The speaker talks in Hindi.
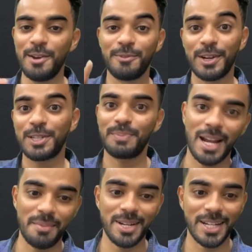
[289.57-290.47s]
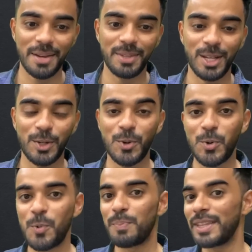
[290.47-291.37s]
फर्स्ट पैरामीटर आप देख रहे
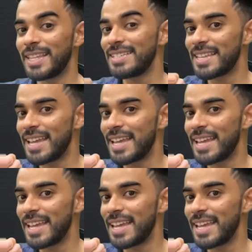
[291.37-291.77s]
हो ओपननेस